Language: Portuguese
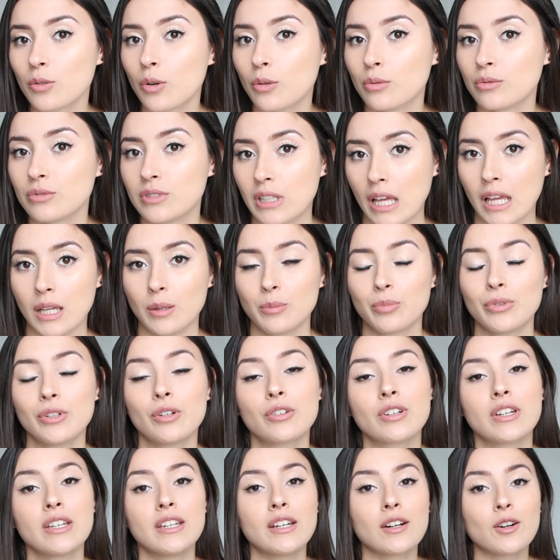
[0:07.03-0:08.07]
com o tempo e
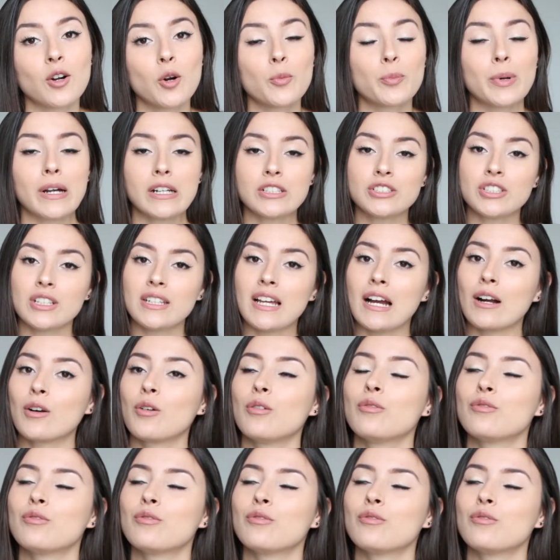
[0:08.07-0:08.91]
eu queria compartilhar